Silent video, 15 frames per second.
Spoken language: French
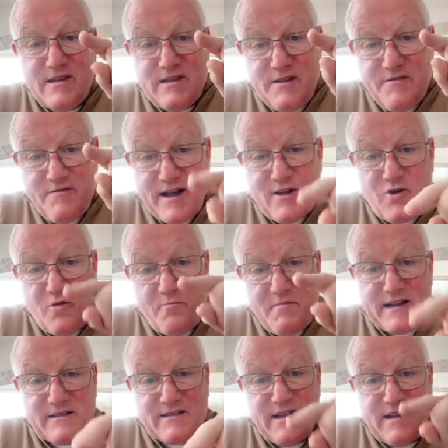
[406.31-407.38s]
il va
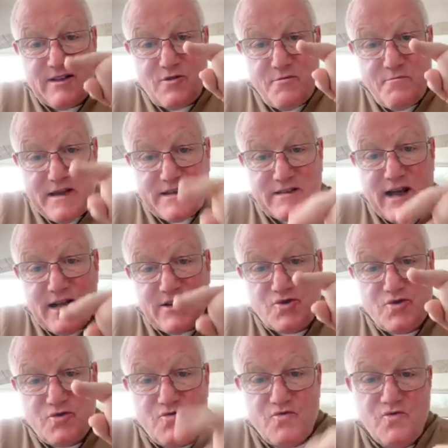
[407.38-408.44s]
combattre et te mettre à
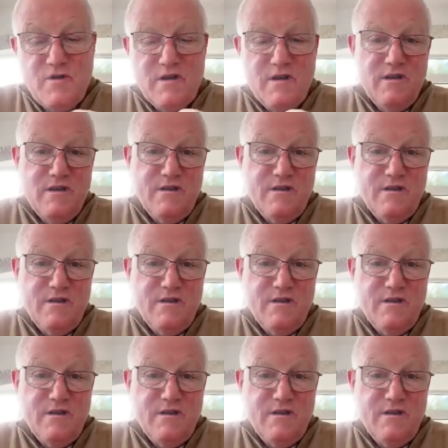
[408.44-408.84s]
genoux.